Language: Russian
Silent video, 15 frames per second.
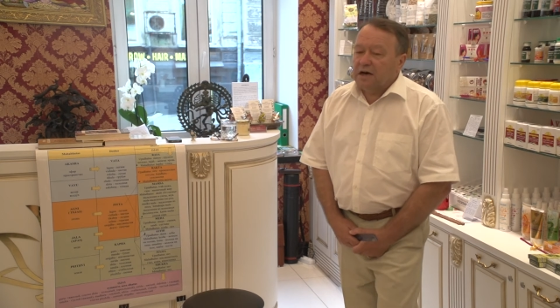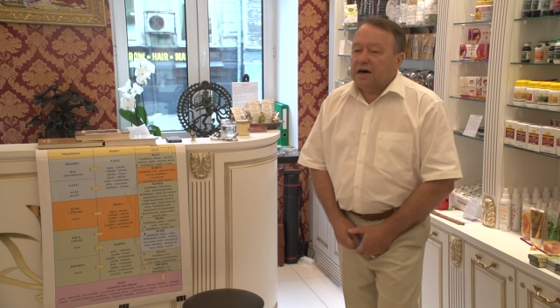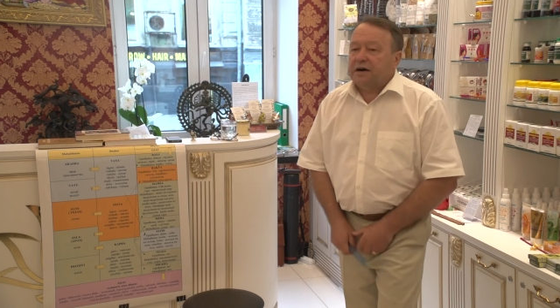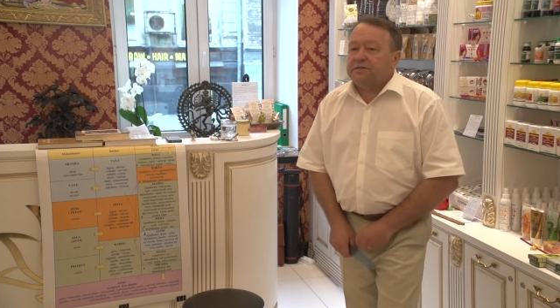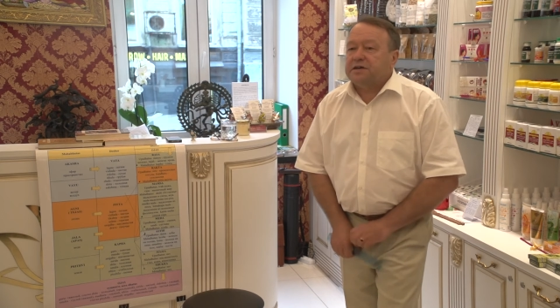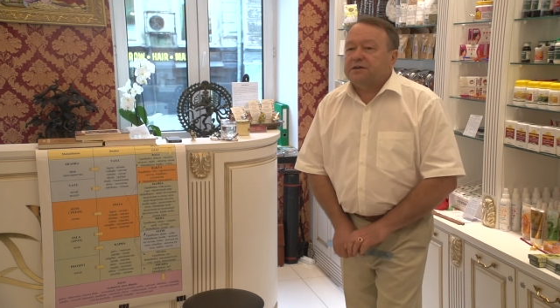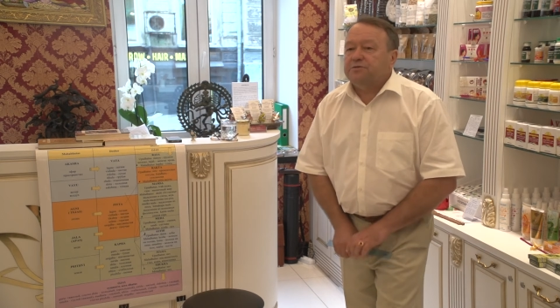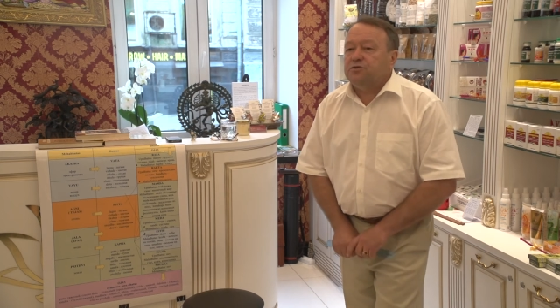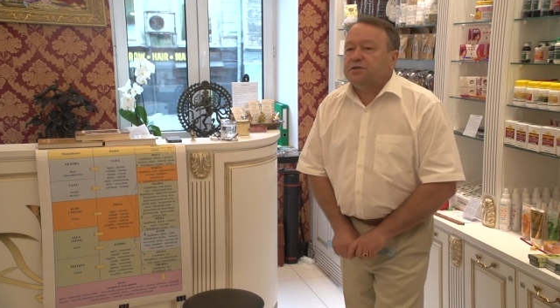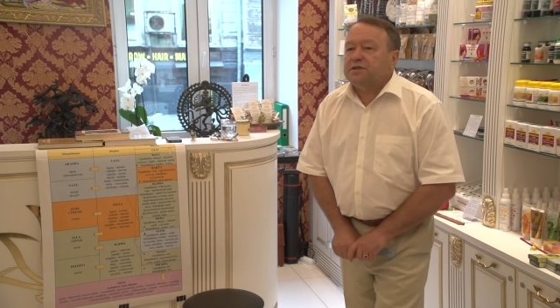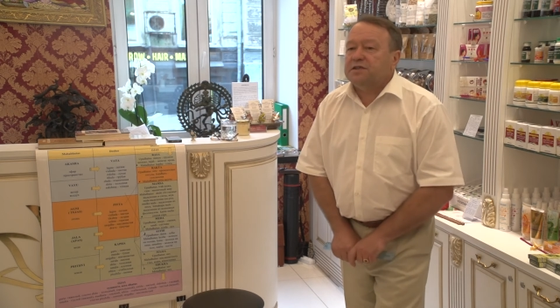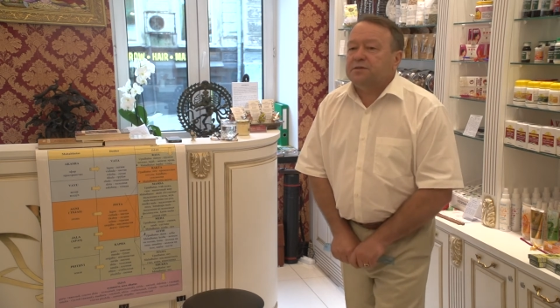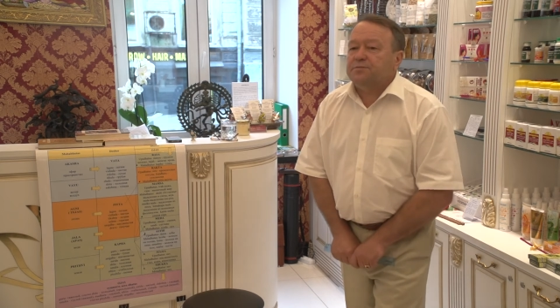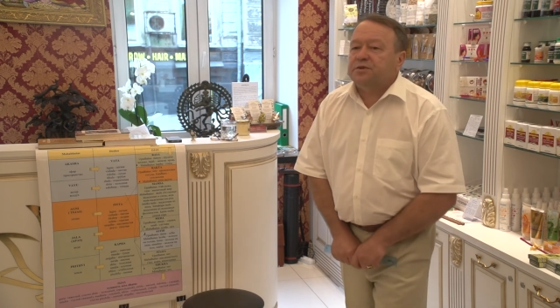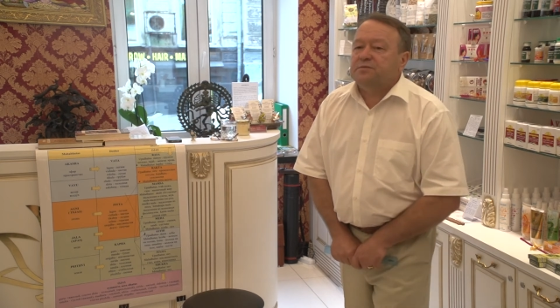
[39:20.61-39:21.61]
А в кого-то,
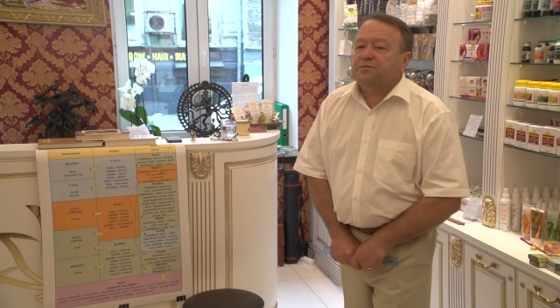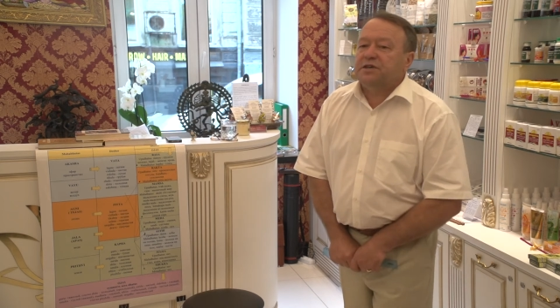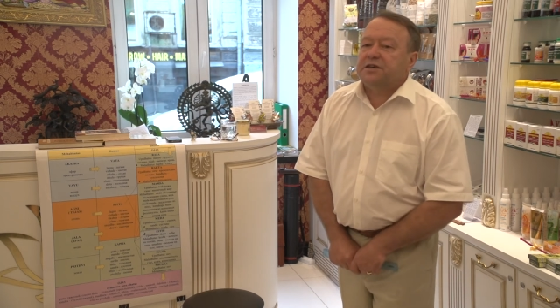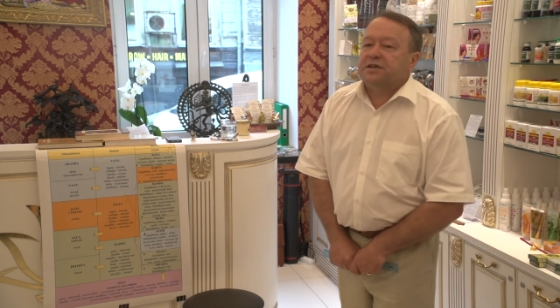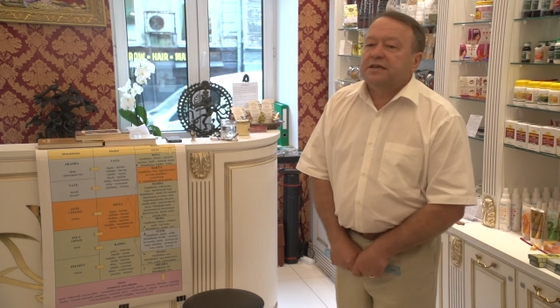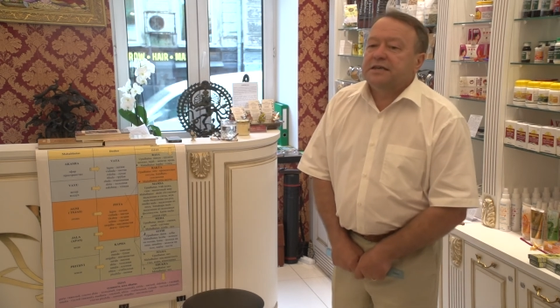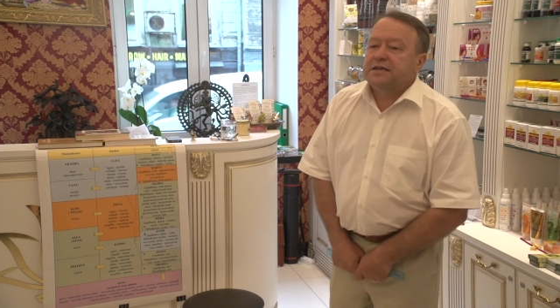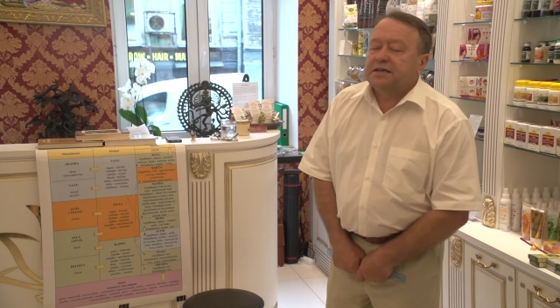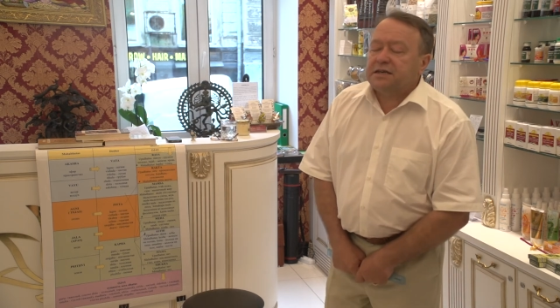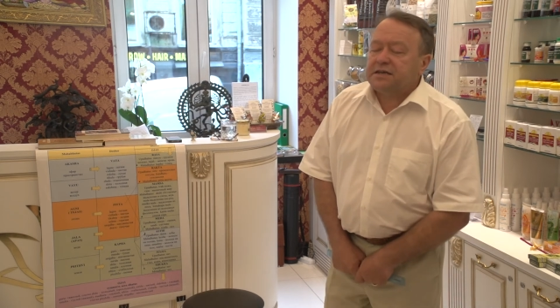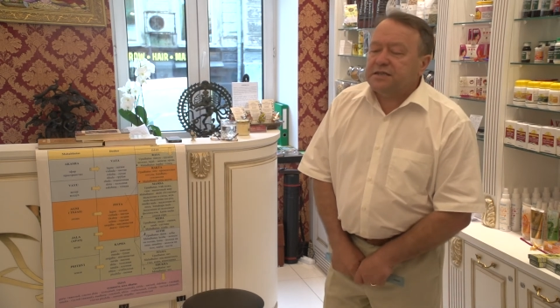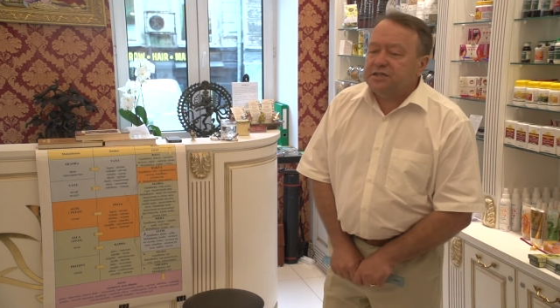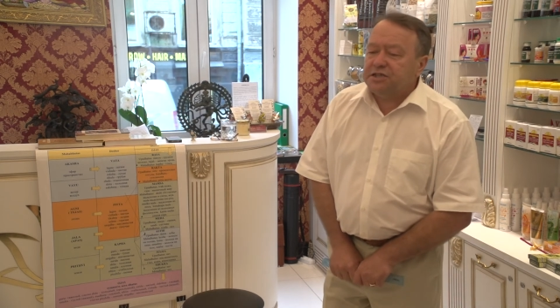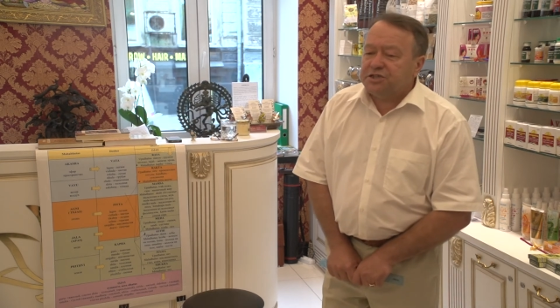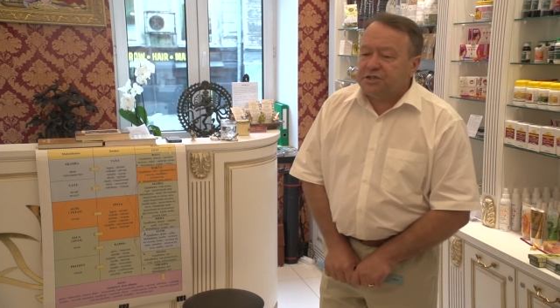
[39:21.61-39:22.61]
например,
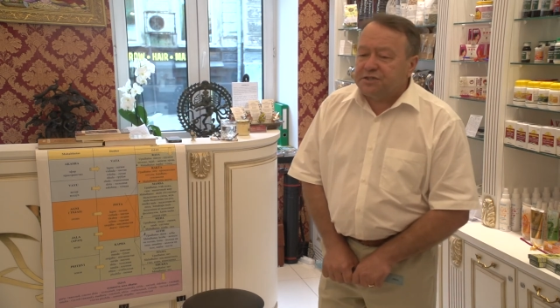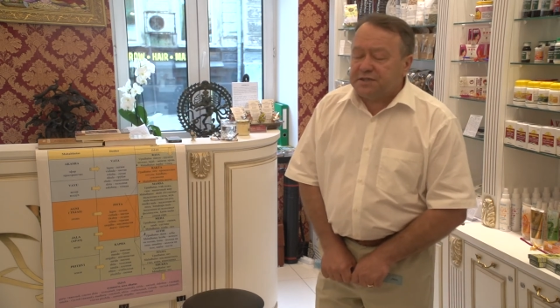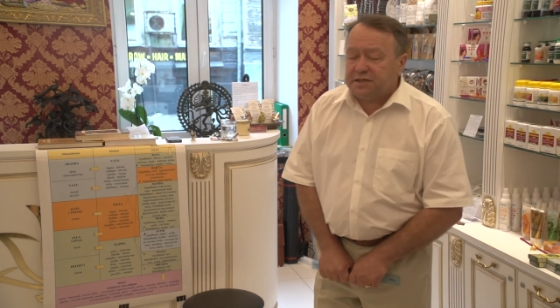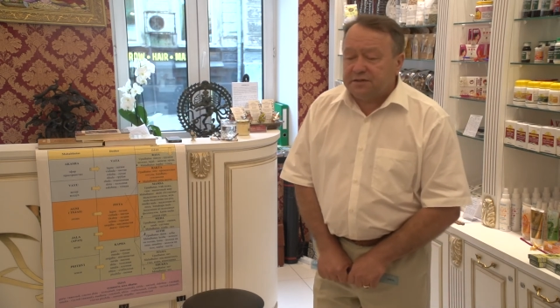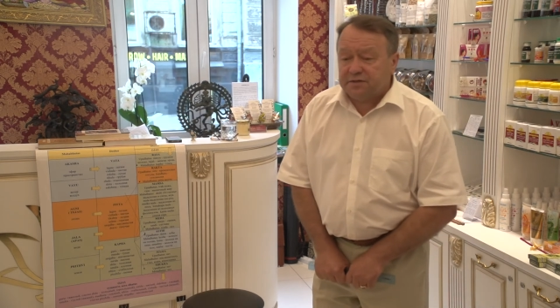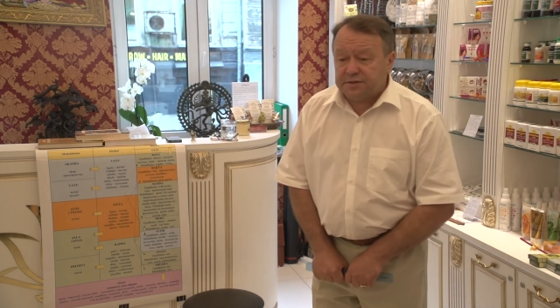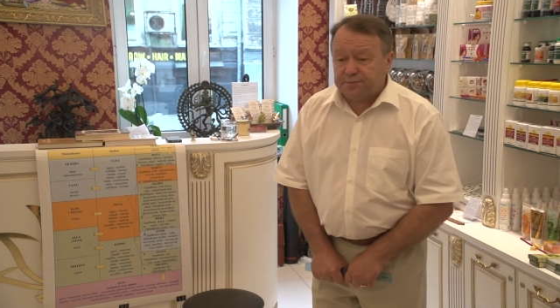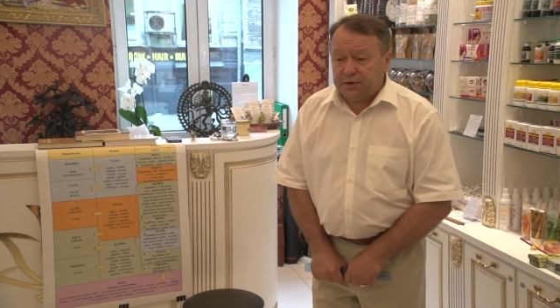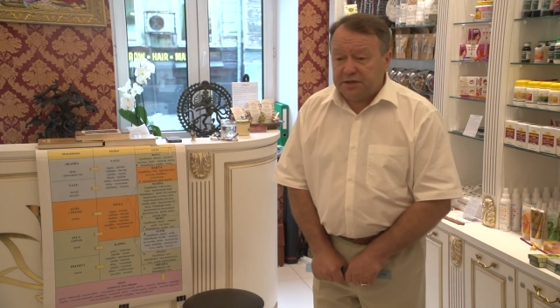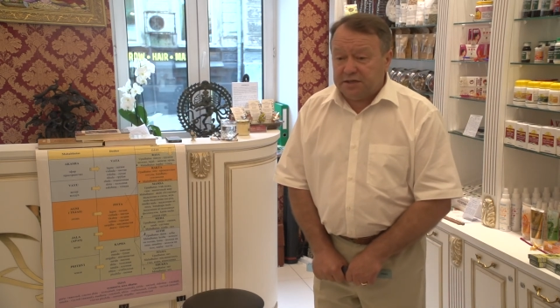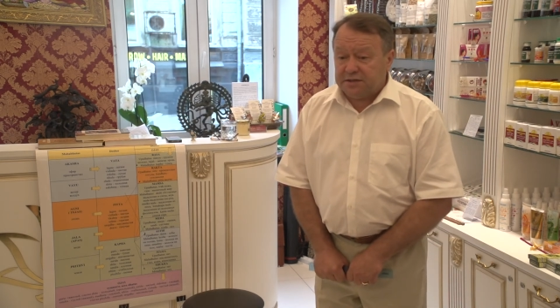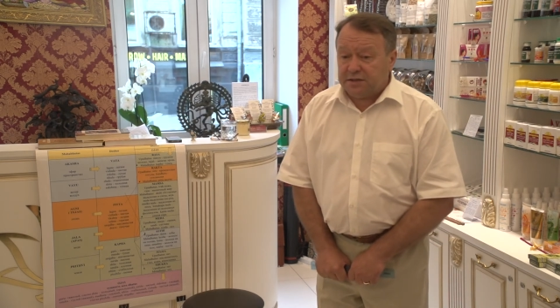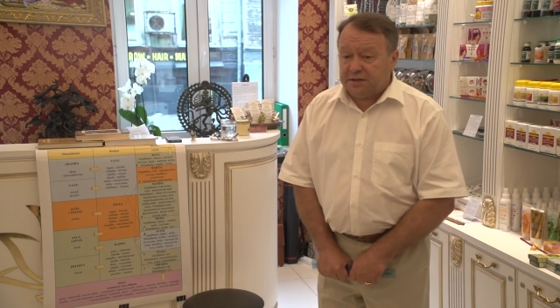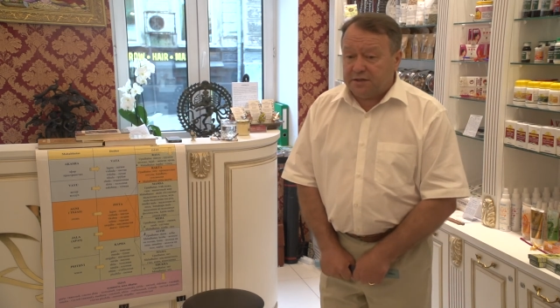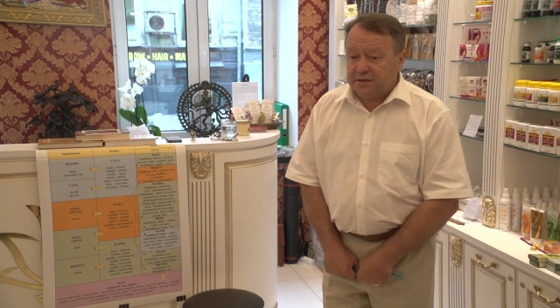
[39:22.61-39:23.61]
хронический
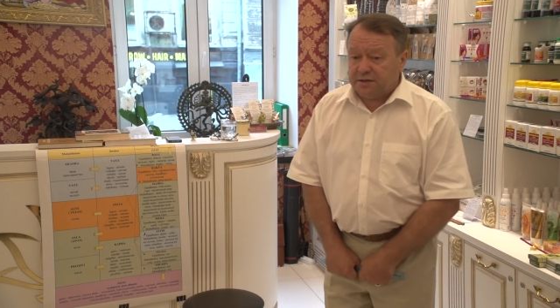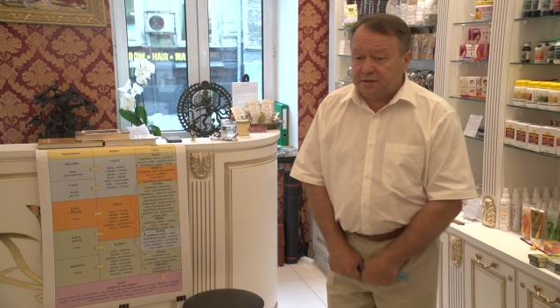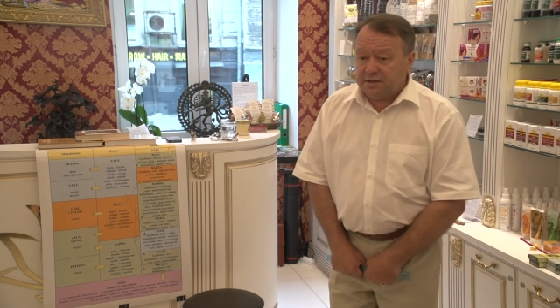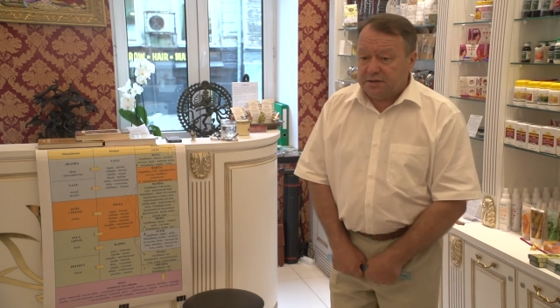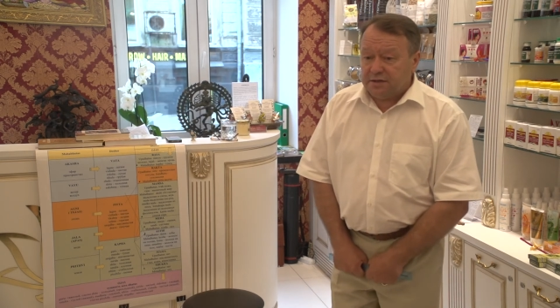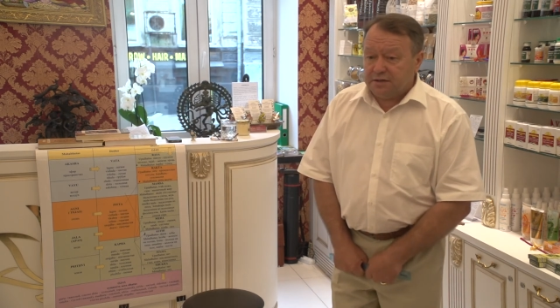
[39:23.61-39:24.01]
воспалительный